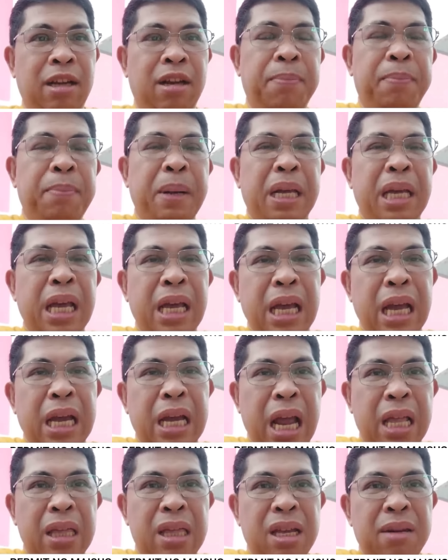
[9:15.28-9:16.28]
So, pakinggan
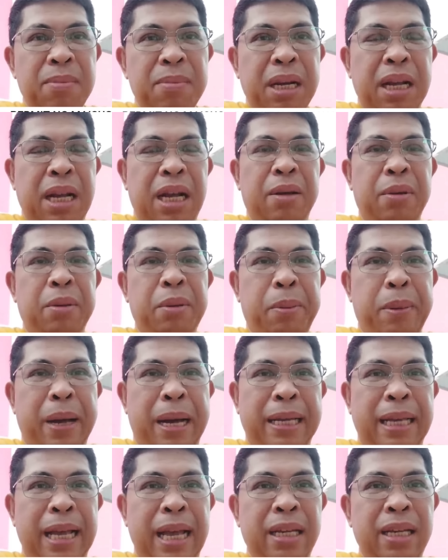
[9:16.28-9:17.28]
natin mga
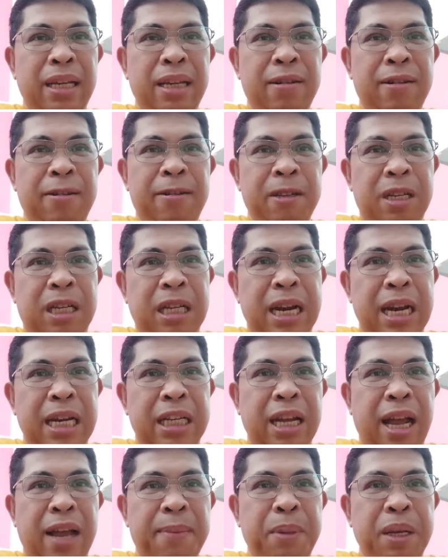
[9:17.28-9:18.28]
kababayan yung
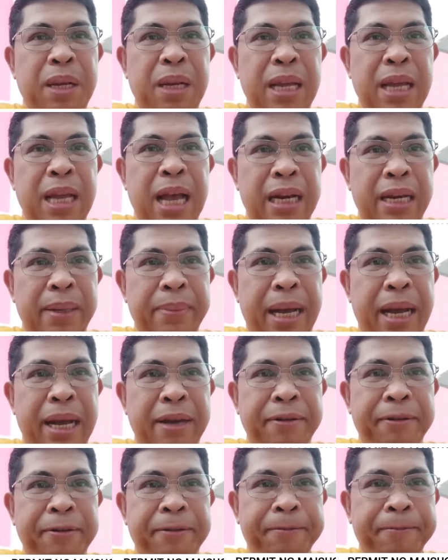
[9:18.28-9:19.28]
sinasabi ni
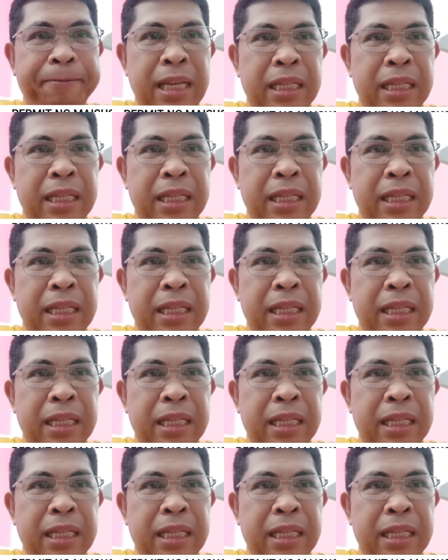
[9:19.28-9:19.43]
Harimau